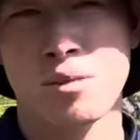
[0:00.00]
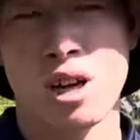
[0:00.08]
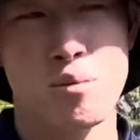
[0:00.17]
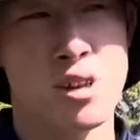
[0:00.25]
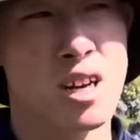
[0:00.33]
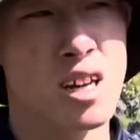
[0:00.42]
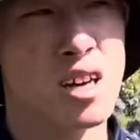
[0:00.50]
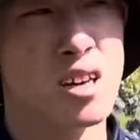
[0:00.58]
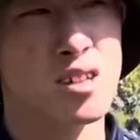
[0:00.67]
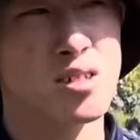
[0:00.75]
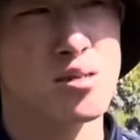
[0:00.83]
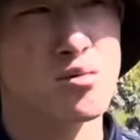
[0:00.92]
em thấy
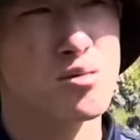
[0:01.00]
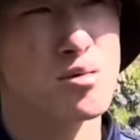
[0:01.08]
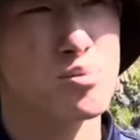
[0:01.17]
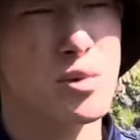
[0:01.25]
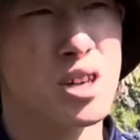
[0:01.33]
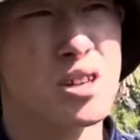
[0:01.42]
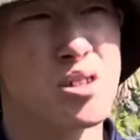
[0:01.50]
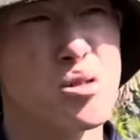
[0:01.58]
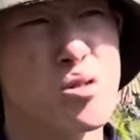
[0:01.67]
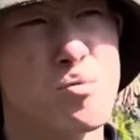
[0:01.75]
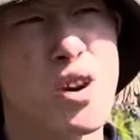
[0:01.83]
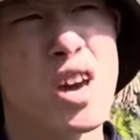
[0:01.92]
là mình
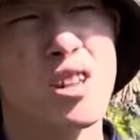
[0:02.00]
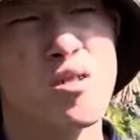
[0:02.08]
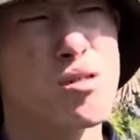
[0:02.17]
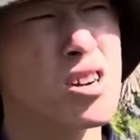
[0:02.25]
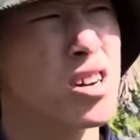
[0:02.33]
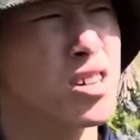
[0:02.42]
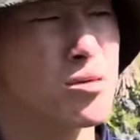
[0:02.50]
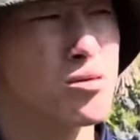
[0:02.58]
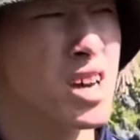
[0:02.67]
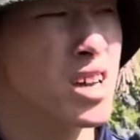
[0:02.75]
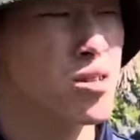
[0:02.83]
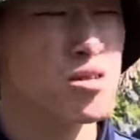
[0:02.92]
đun bếp đun lửa
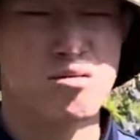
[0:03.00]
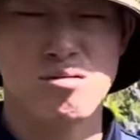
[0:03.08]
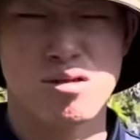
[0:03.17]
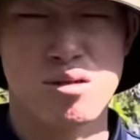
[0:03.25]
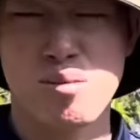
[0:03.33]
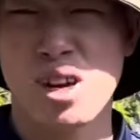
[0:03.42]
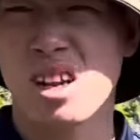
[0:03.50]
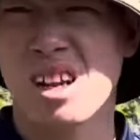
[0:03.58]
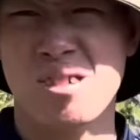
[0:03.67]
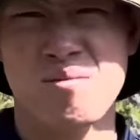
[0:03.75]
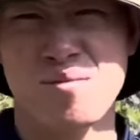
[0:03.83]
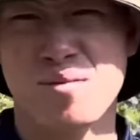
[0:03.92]
trong nhà nó bẩn
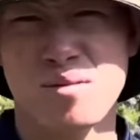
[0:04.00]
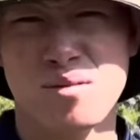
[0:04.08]
lắm.